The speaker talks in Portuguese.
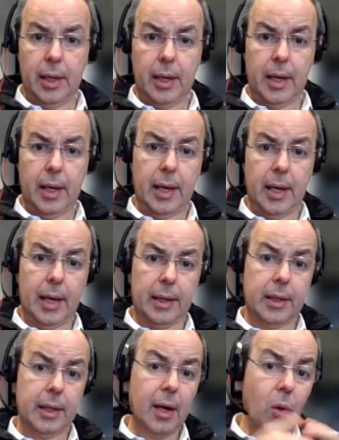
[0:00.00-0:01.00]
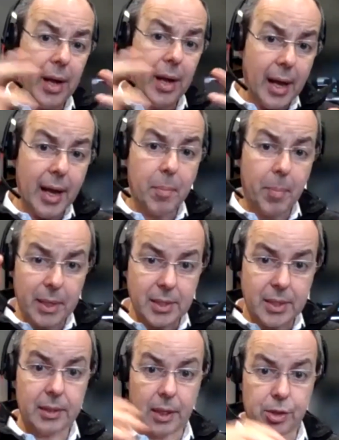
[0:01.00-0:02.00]
é, é, que não é
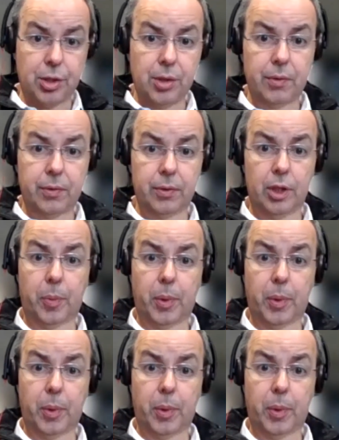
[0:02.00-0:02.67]
representativo das